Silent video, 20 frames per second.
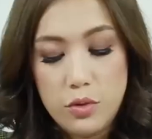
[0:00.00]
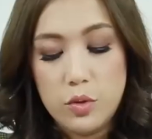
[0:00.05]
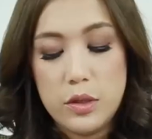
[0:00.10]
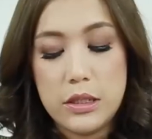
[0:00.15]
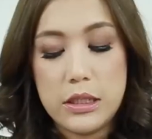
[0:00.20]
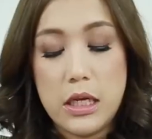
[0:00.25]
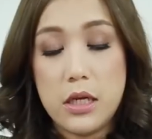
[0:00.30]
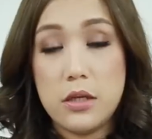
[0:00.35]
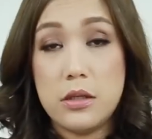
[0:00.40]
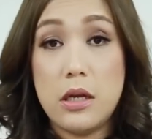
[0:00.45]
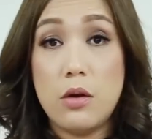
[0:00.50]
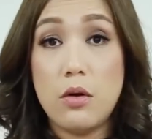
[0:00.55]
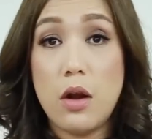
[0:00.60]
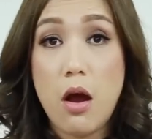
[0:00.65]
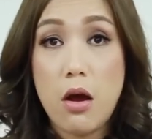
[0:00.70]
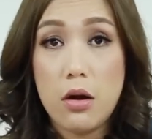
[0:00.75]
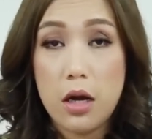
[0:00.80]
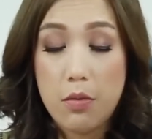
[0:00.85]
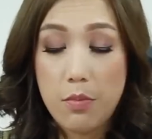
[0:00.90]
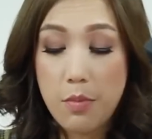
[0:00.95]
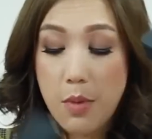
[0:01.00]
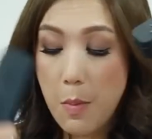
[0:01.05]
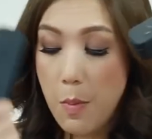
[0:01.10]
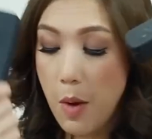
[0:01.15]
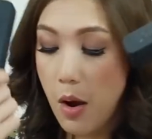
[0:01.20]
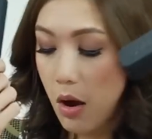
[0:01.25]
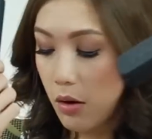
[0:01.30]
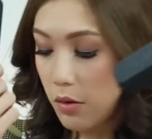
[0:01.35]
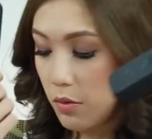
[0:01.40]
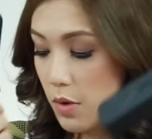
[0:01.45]
นูดสิเดี๋ยวลองแล้วมา
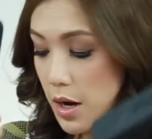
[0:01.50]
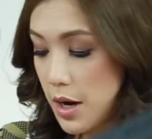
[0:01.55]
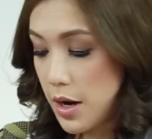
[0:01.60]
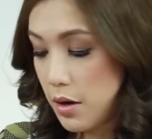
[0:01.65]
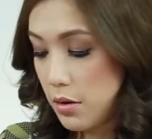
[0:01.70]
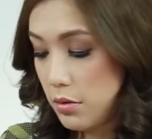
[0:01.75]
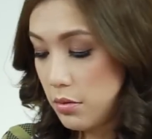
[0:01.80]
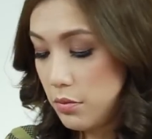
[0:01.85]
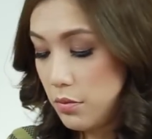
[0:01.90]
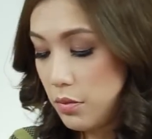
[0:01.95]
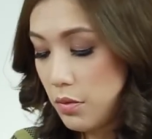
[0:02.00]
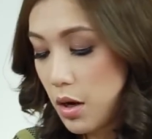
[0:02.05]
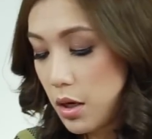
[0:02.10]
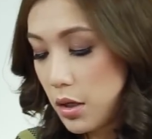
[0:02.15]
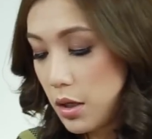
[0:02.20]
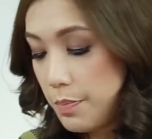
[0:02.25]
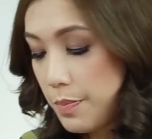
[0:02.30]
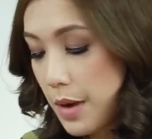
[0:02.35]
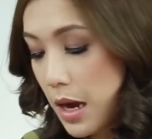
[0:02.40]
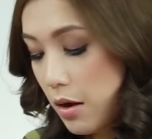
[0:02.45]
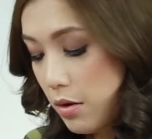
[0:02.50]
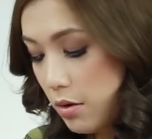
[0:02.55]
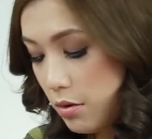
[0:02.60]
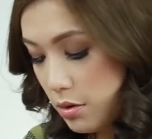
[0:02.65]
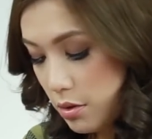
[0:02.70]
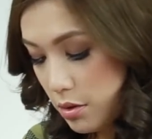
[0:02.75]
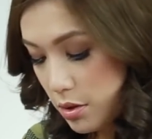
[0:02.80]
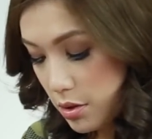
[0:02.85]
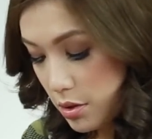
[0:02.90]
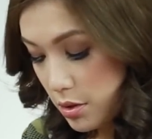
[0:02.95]
บอกว่าเวิร์กหรือเปล่า
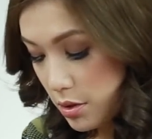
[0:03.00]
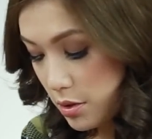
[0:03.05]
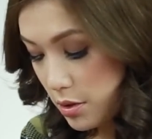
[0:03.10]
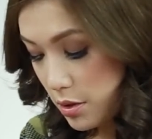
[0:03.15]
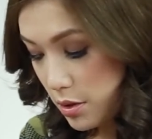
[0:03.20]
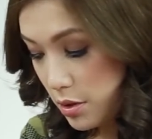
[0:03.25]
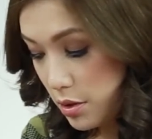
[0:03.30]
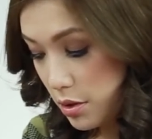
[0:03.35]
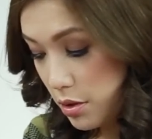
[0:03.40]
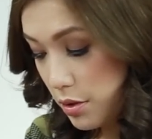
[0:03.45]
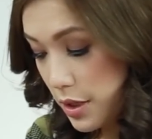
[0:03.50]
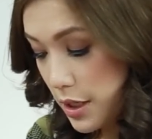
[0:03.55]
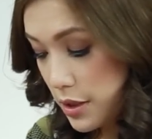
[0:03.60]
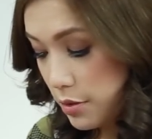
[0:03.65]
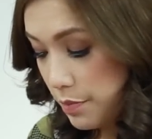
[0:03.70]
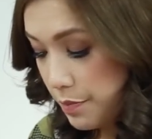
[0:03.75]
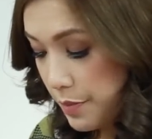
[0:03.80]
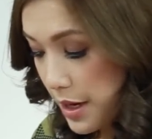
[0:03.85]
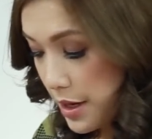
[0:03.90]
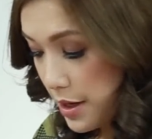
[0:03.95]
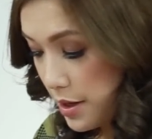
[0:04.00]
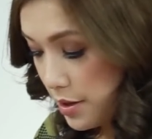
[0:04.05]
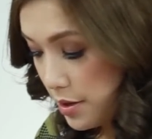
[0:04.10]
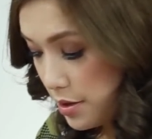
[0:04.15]
โอเคจบไป